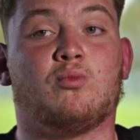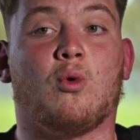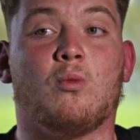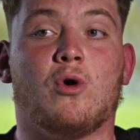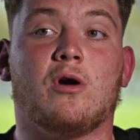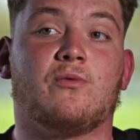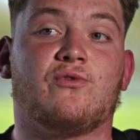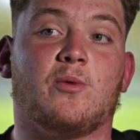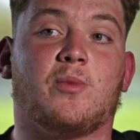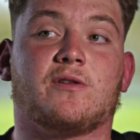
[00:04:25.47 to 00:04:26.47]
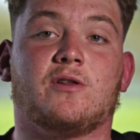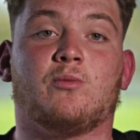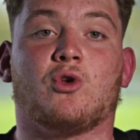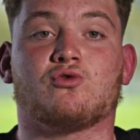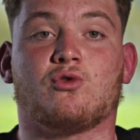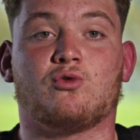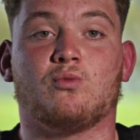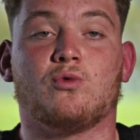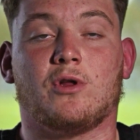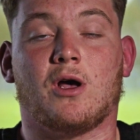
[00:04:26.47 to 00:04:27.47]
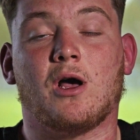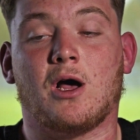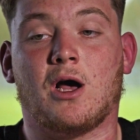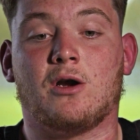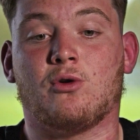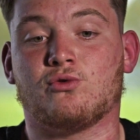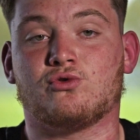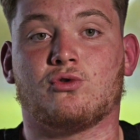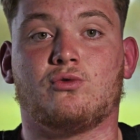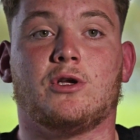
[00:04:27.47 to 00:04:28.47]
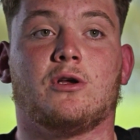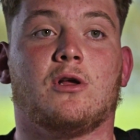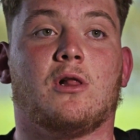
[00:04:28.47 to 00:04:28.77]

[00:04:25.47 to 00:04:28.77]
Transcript: pour moi, fait partie des meilleurs joueurs du monde à l'heure d'aujourd'hui.